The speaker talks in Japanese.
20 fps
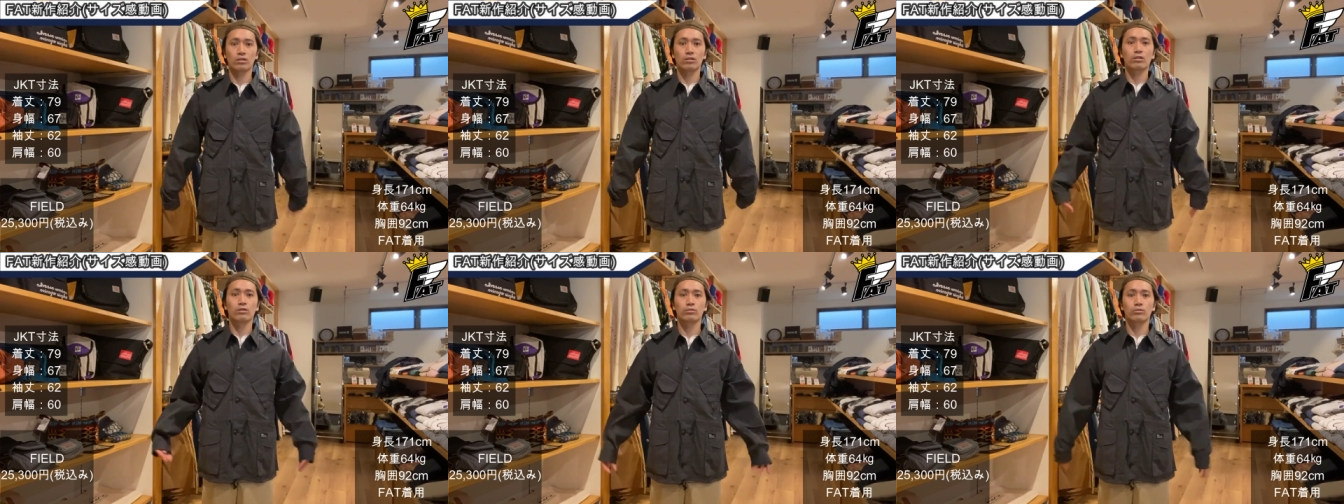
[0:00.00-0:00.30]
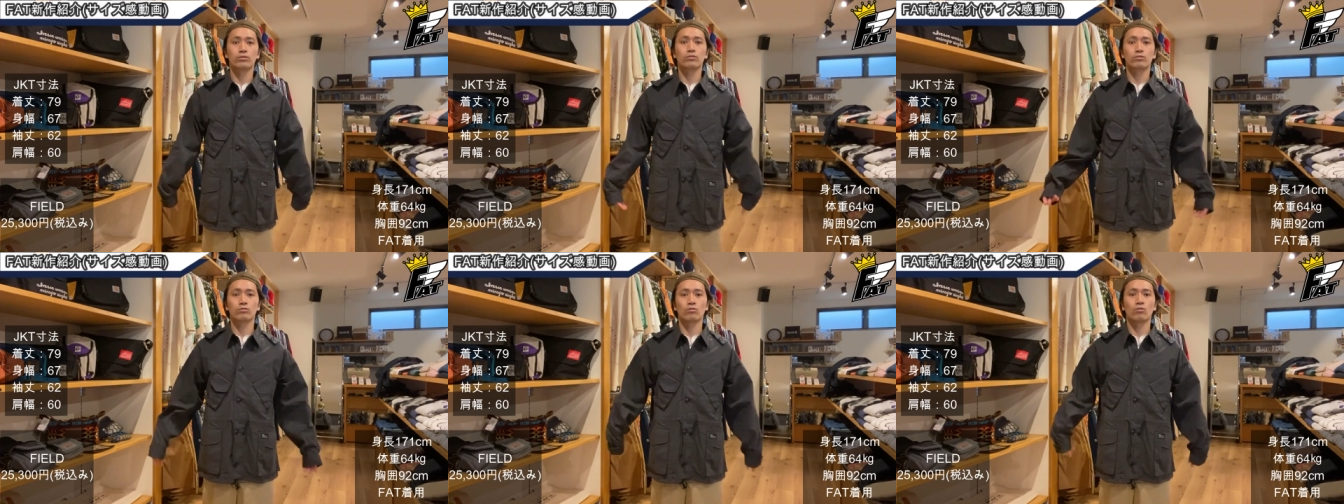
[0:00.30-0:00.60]
やって
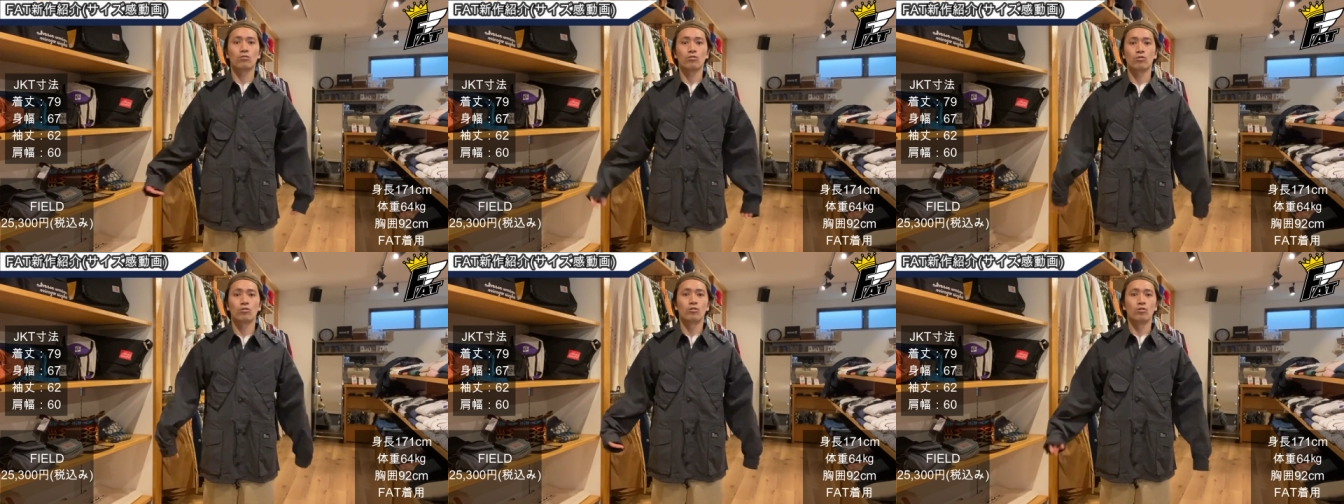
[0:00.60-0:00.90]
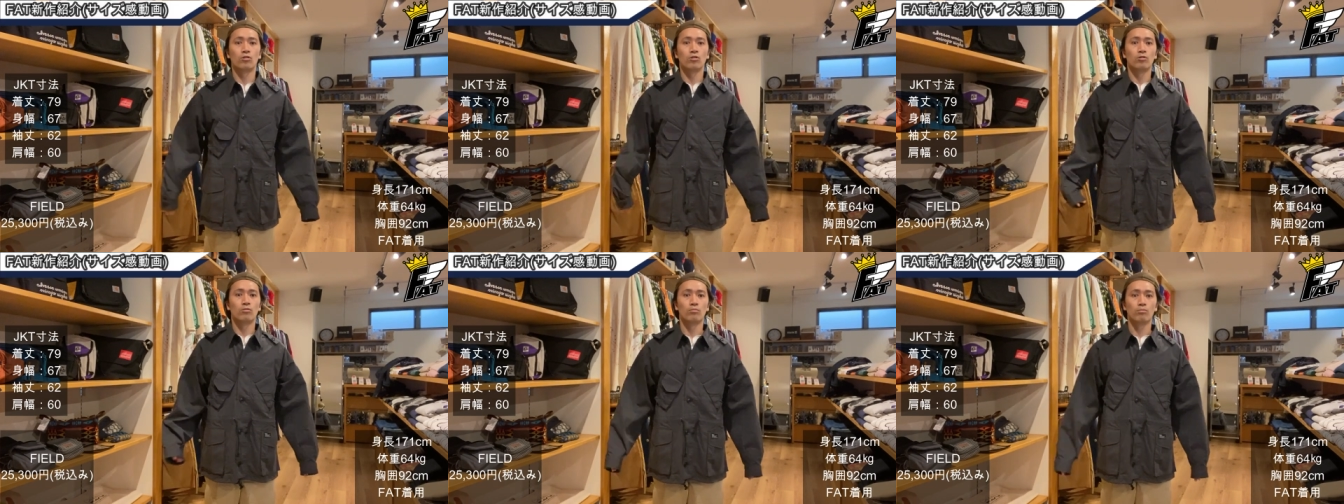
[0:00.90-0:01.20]
振ると
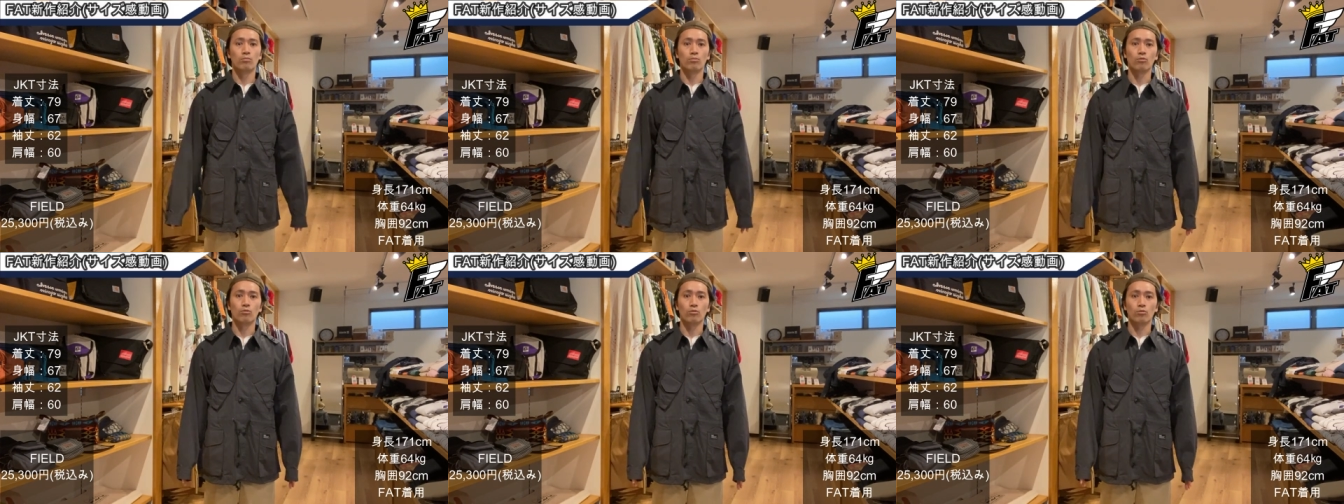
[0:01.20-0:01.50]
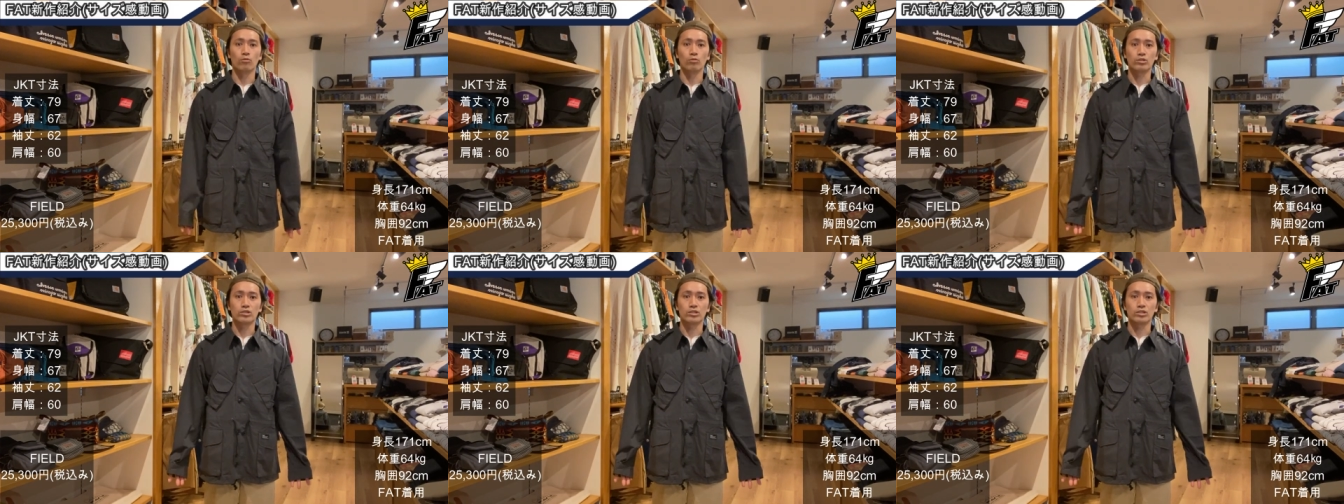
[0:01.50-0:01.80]
も
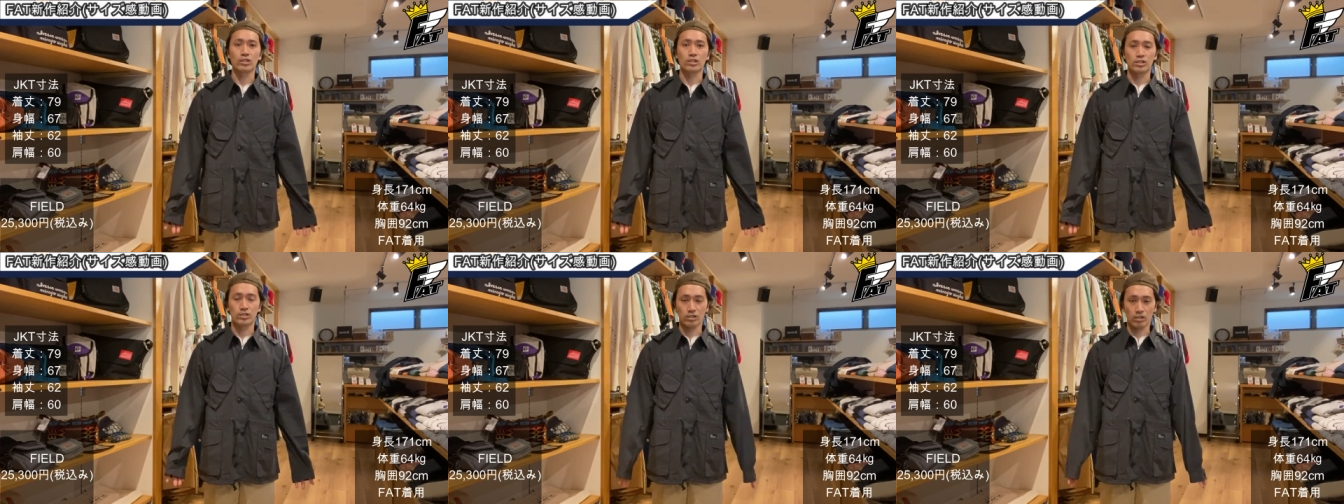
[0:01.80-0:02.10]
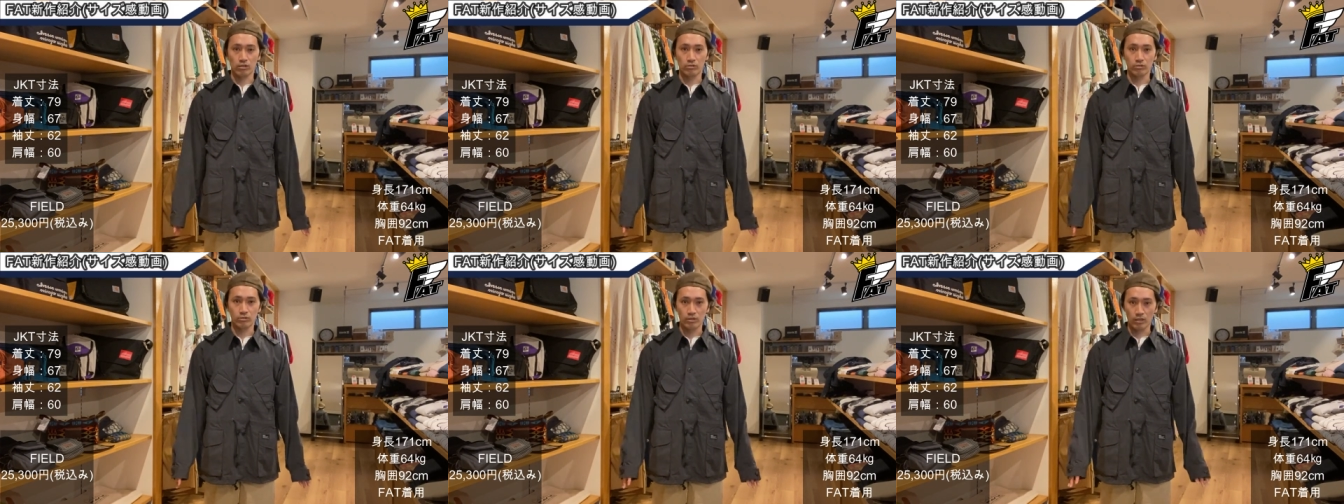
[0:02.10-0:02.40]
う落ちてき
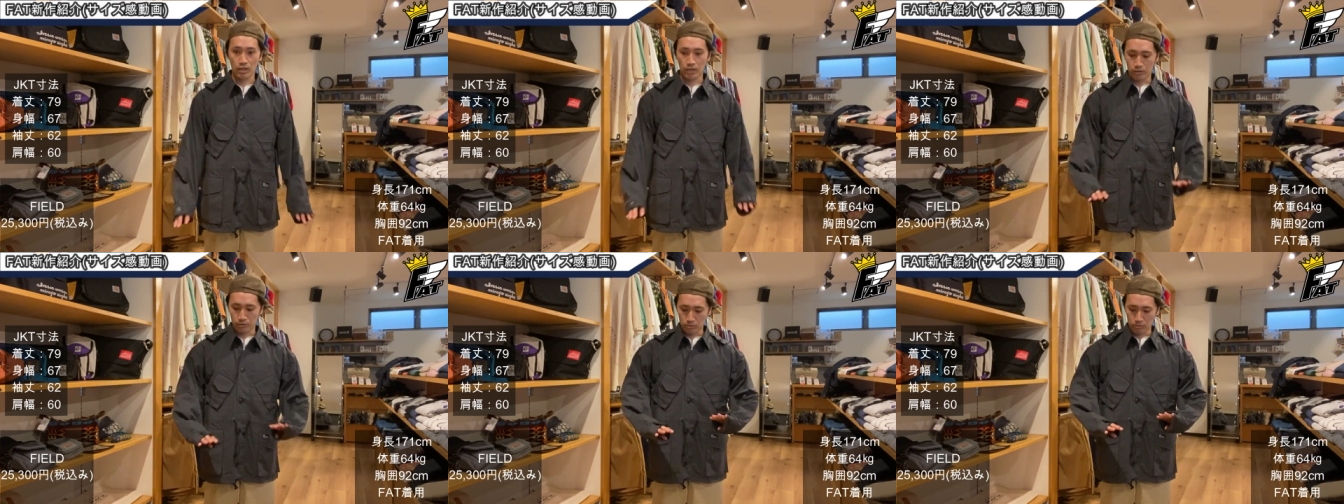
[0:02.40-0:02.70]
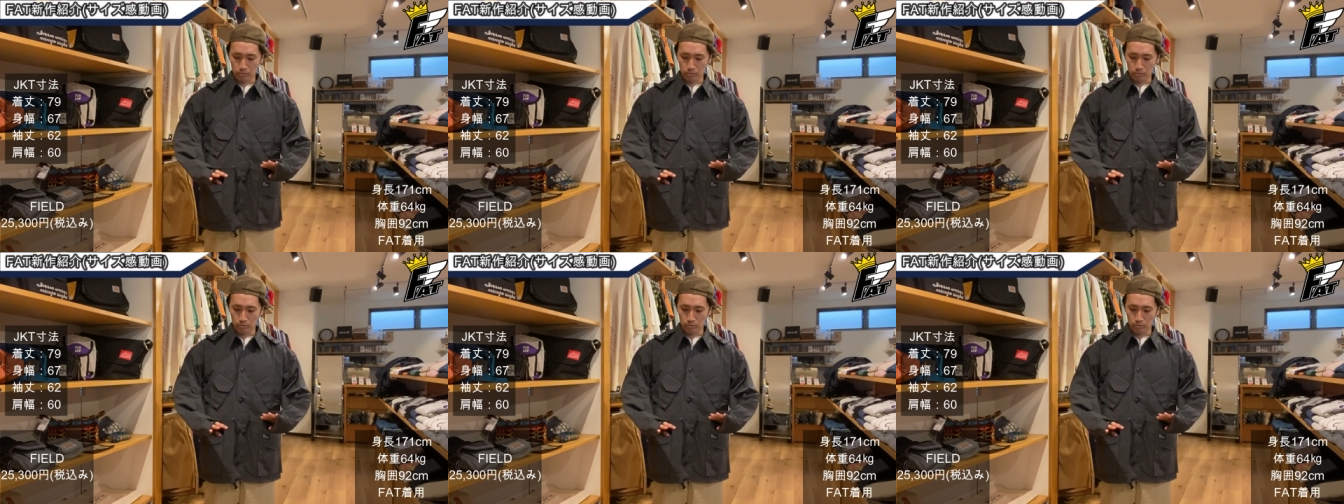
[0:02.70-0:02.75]
ちゃうぐらい